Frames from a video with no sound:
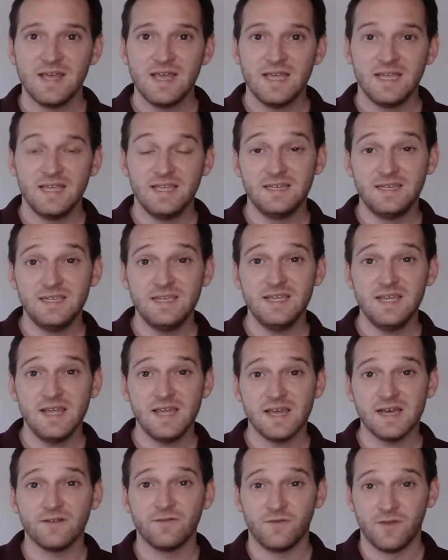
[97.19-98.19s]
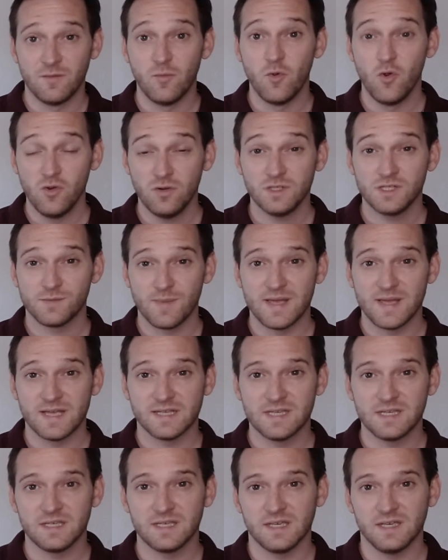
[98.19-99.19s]
in die er
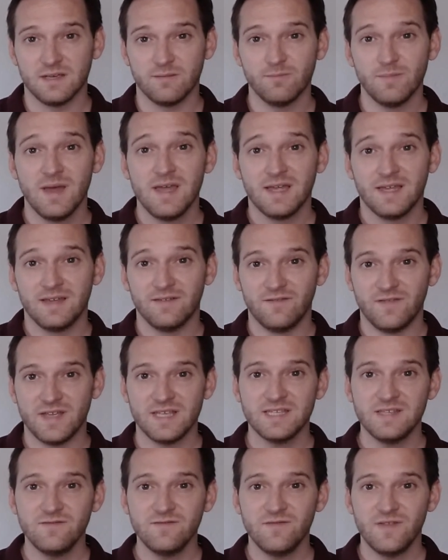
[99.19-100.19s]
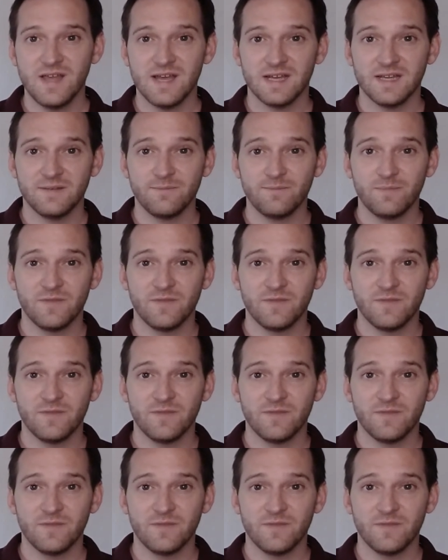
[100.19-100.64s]
vermögensmäßig eben gewesen wäre,